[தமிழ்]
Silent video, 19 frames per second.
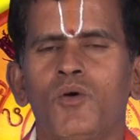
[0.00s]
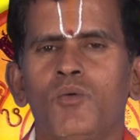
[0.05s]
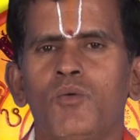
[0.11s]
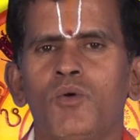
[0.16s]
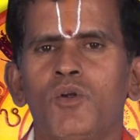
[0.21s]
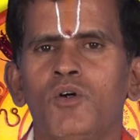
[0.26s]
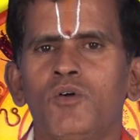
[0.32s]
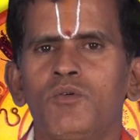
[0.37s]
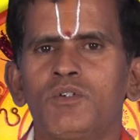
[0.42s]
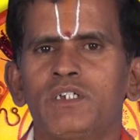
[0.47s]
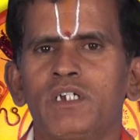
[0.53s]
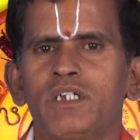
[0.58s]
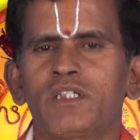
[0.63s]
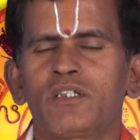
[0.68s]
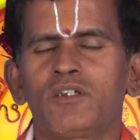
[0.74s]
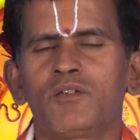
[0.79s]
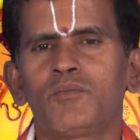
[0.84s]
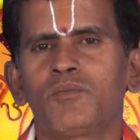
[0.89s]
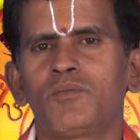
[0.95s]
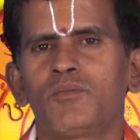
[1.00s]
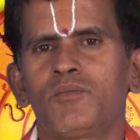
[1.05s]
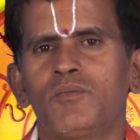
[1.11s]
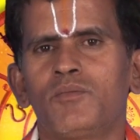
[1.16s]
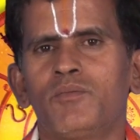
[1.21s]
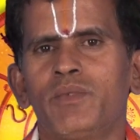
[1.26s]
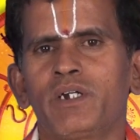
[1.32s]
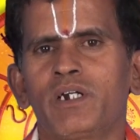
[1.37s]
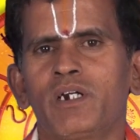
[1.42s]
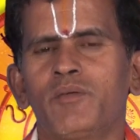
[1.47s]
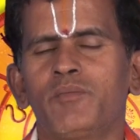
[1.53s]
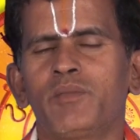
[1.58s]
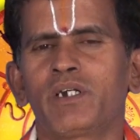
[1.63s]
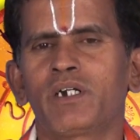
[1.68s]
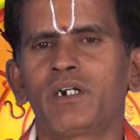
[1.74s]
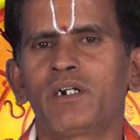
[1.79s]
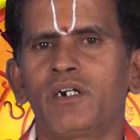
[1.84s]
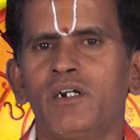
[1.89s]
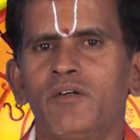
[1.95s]
உணவு விஷயத்திலும் மிக
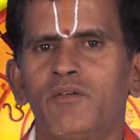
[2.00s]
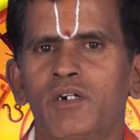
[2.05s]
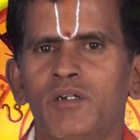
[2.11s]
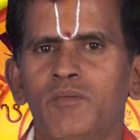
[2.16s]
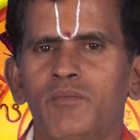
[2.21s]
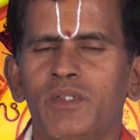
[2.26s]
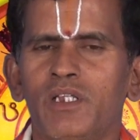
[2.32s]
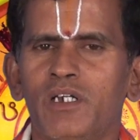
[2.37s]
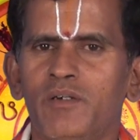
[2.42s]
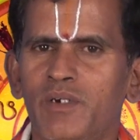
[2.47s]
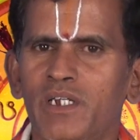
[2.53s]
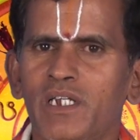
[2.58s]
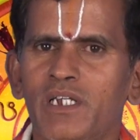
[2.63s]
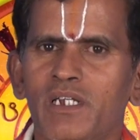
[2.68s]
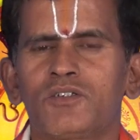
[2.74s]
மிக கவனம் தேவை